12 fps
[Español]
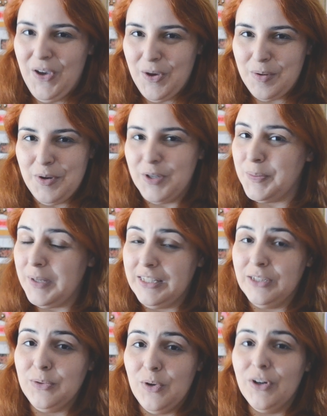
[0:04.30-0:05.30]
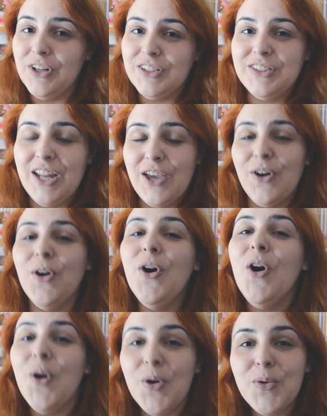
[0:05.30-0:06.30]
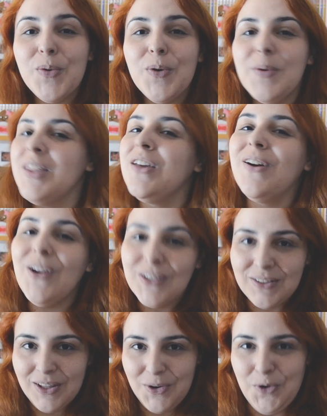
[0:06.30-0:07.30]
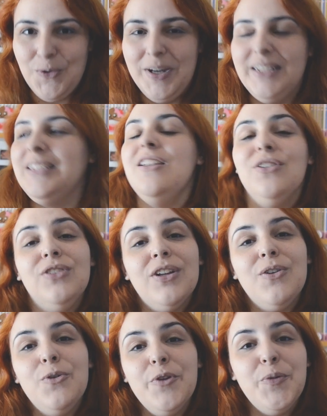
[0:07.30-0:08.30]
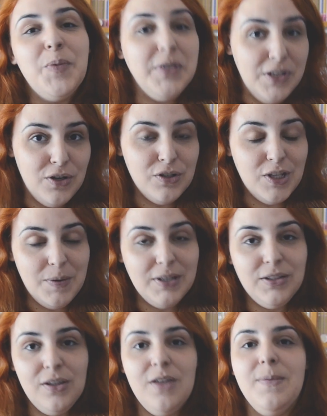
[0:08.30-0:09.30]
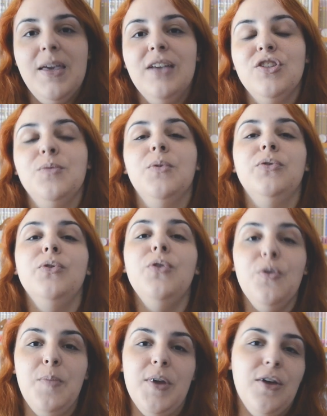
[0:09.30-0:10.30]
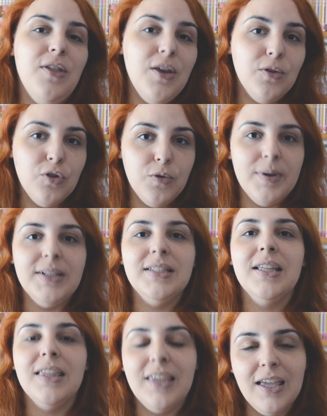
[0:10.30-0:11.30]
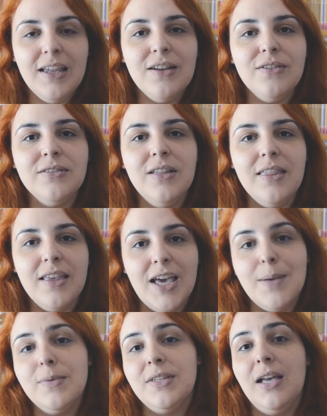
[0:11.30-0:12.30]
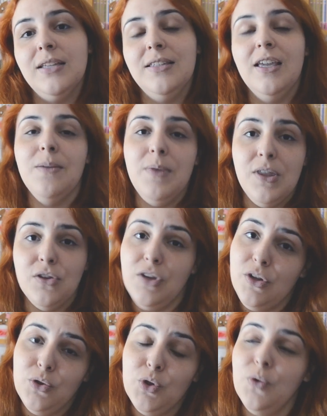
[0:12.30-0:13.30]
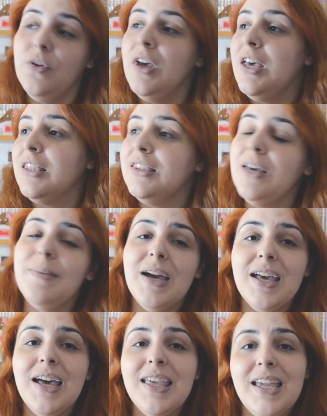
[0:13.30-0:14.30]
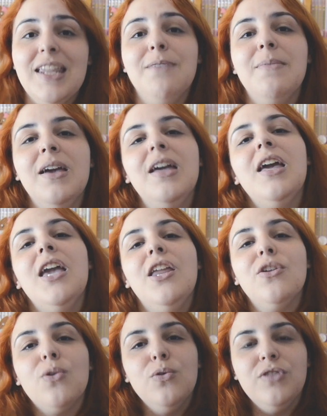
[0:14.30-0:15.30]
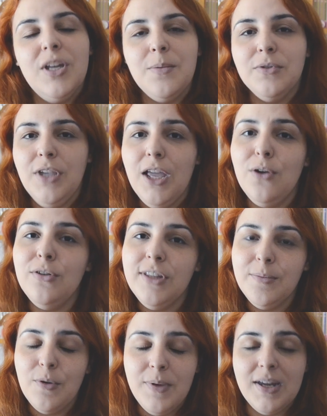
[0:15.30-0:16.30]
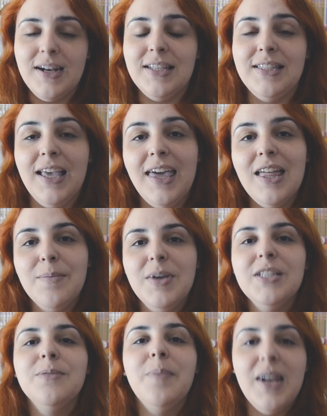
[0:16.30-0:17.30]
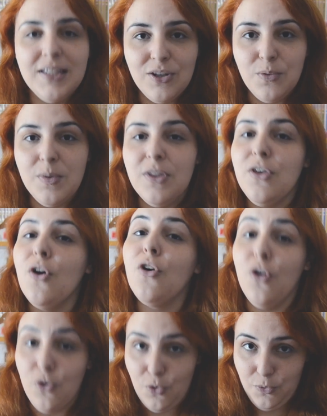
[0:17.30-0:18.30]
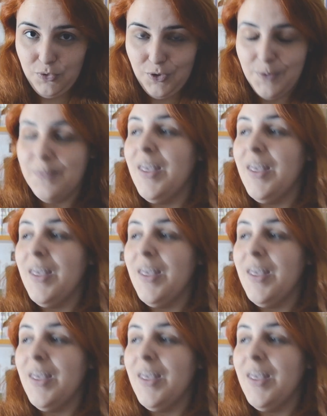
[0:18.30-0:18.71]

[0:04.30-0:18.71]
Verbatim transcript: como veis por el título os traigo un nuevo vídeo con los Jcubers. Los JCovers, por si no lo sabéis todavía, somos un grupillo de youtubers que nos dedicamos a hacer vídeos en YouTube de manga y anime y nos juntamos el último viernes de cada mes para hacer un vídeo conjunto.